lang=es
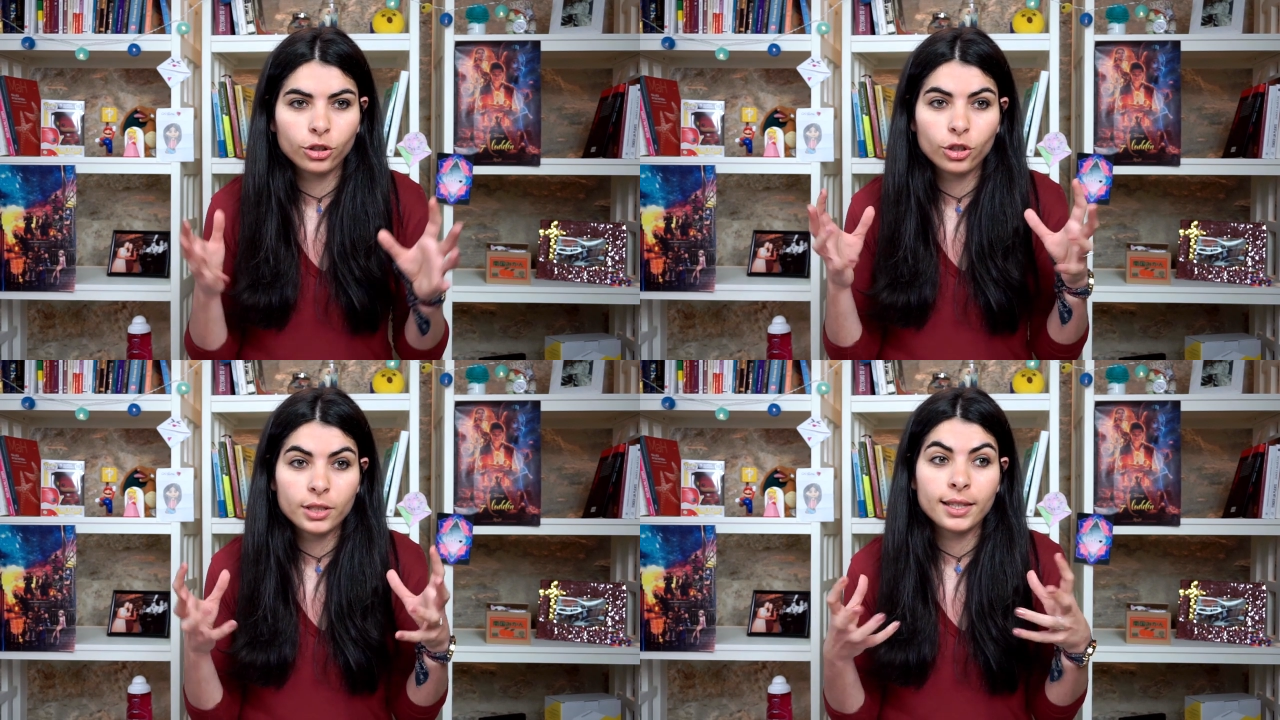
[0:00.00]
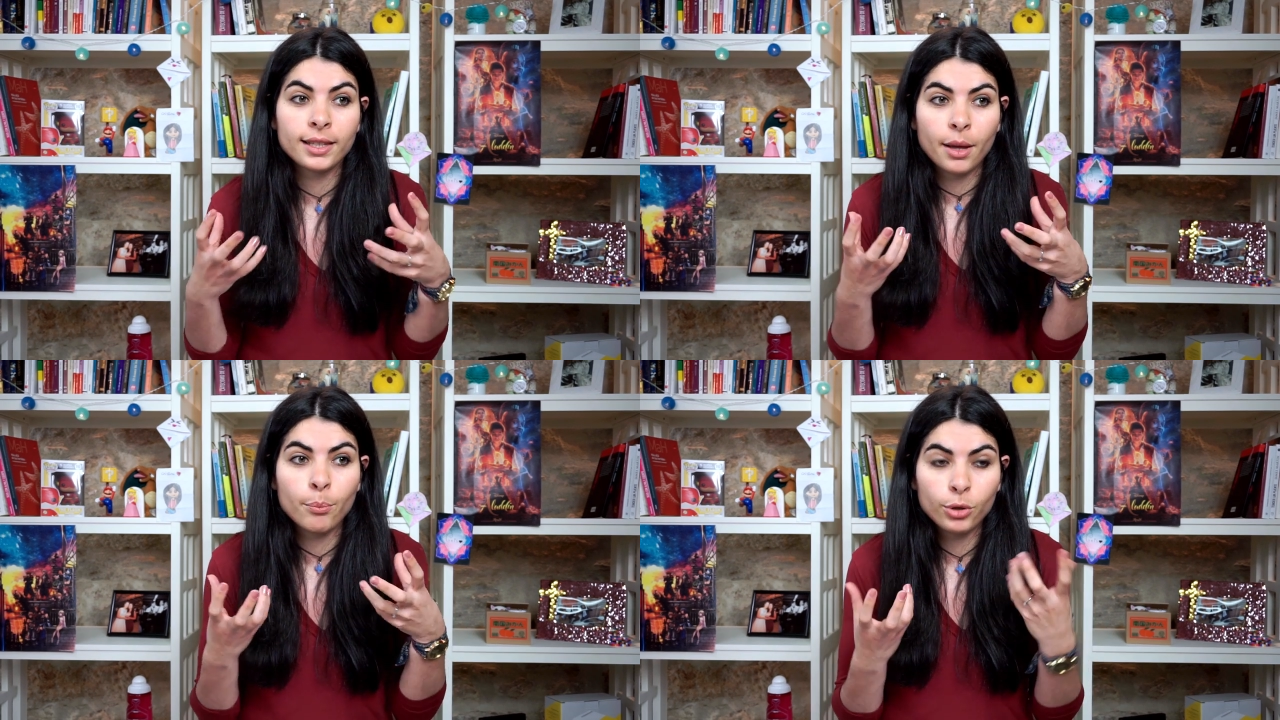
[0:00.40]

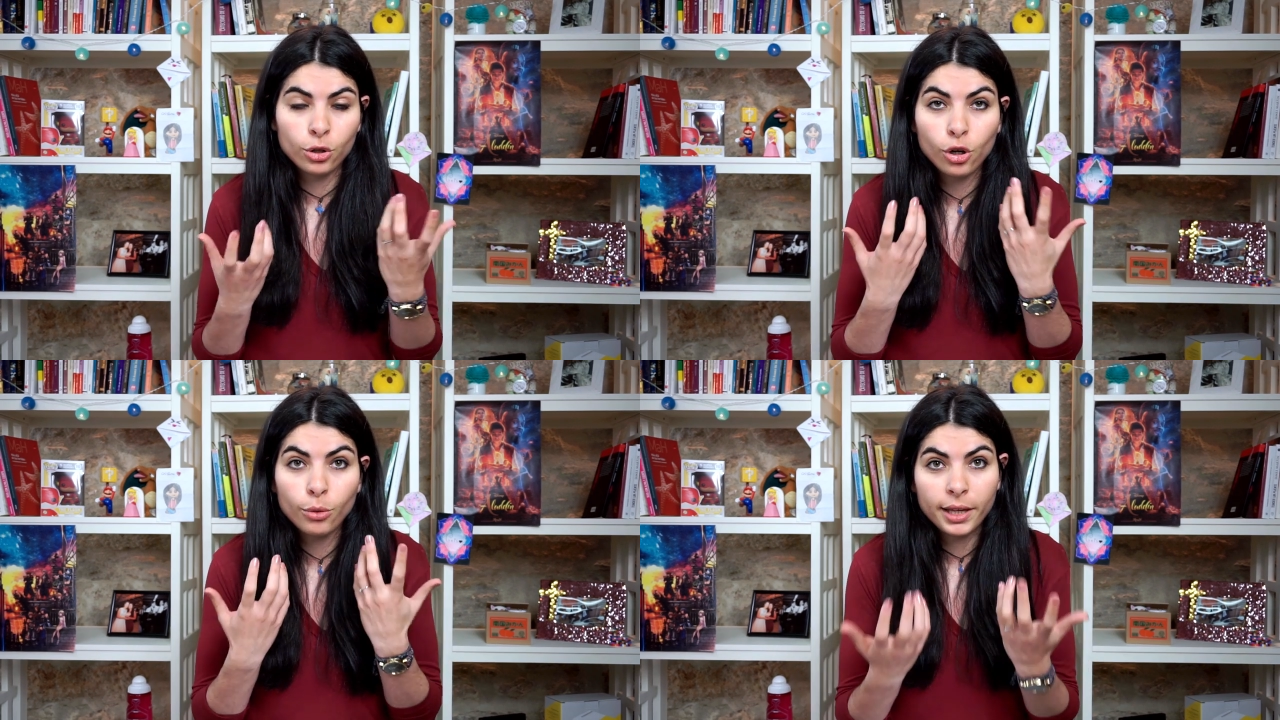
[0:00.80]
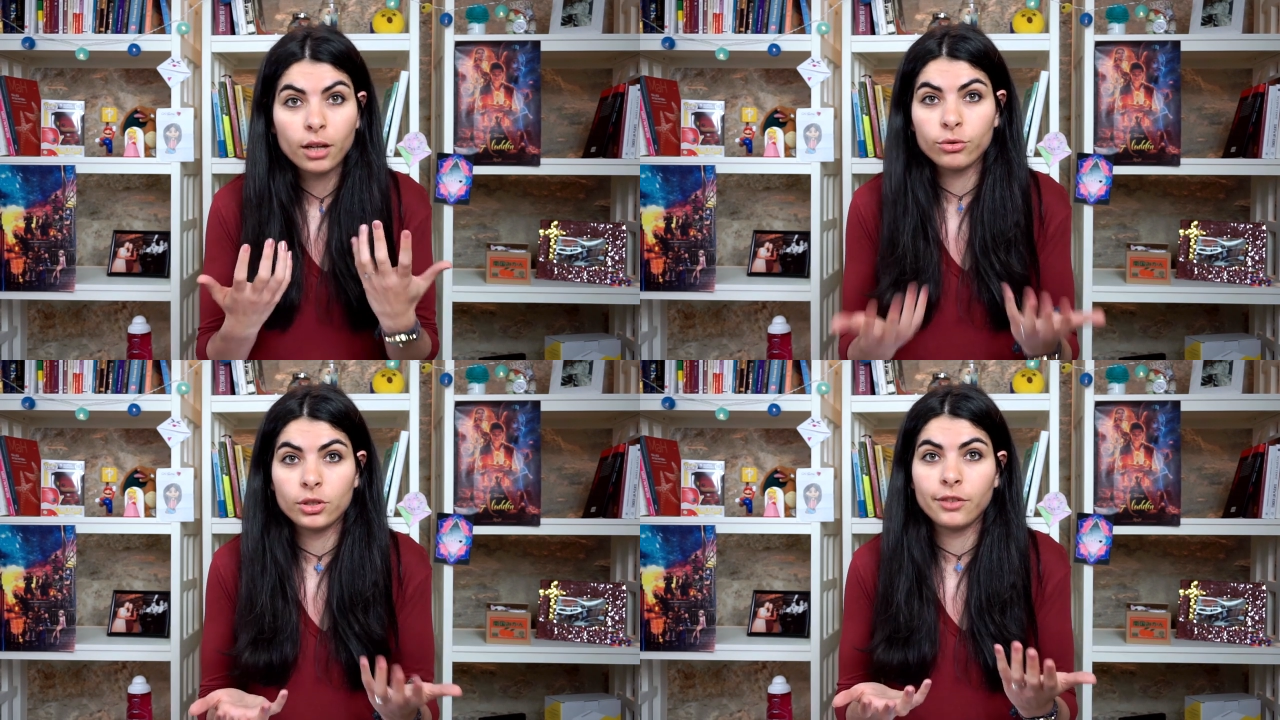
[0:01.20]
entonces tampoco lo voy
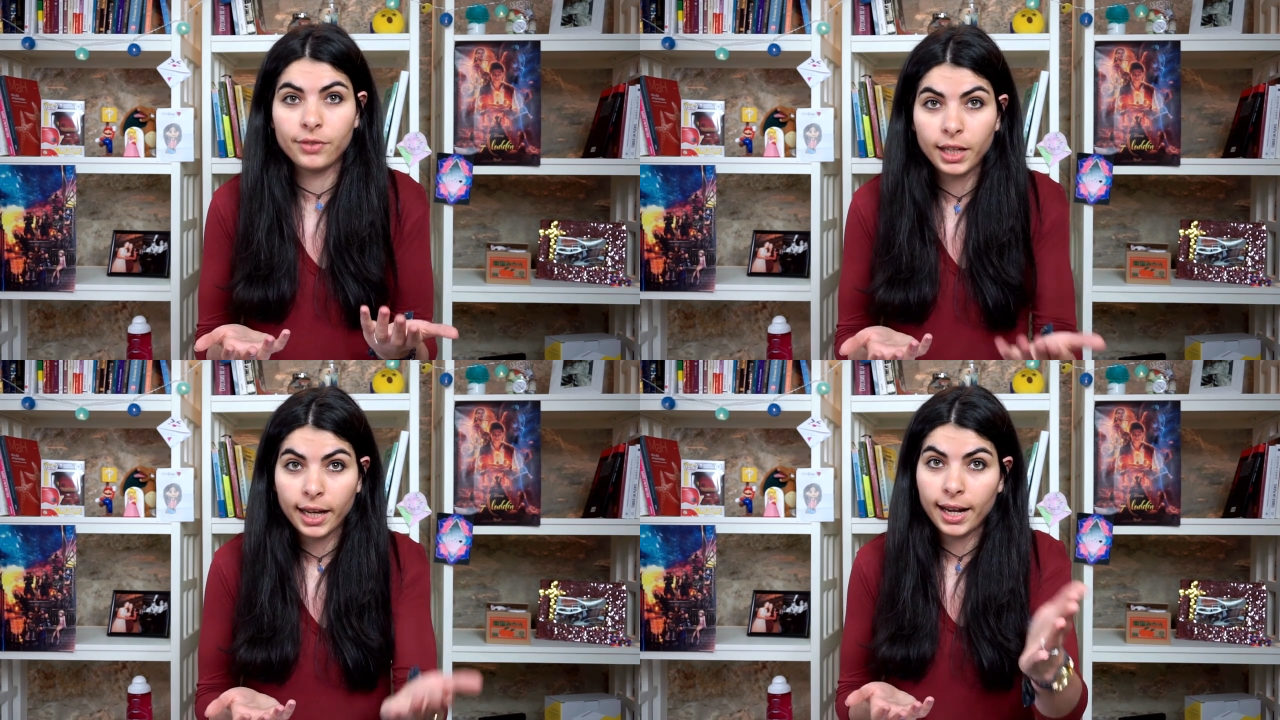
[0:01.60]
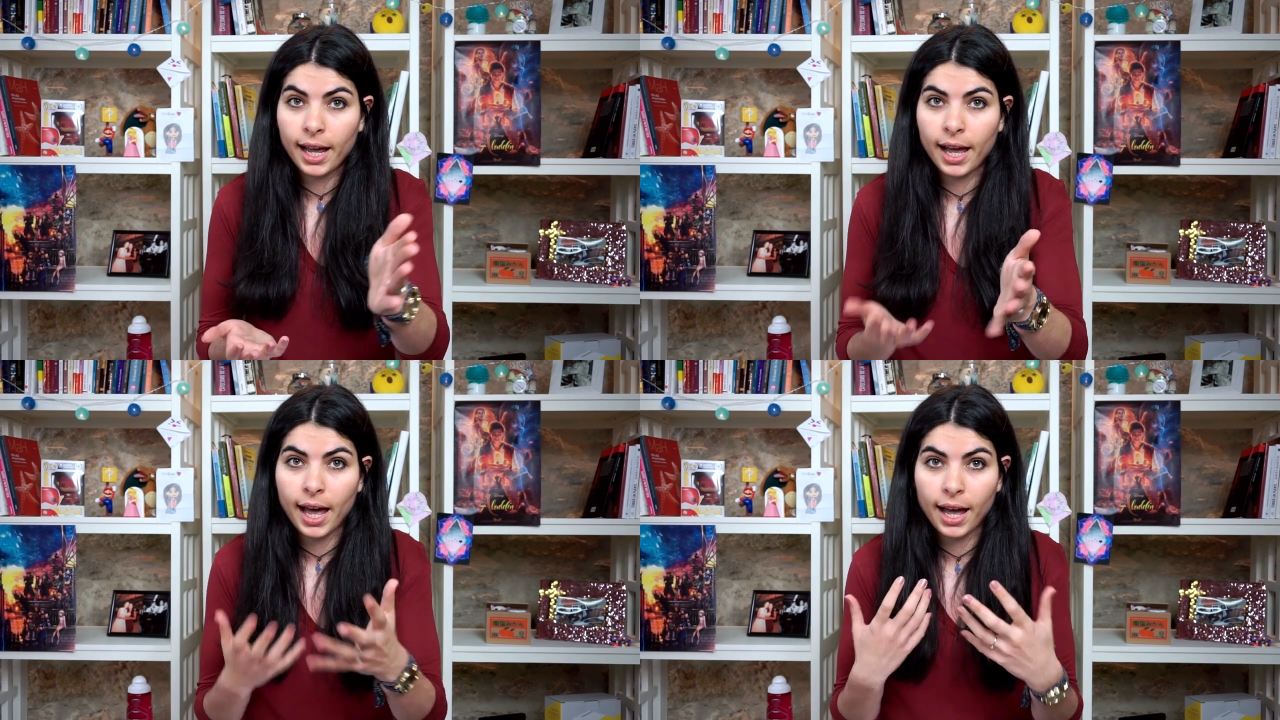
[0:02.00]
a justificar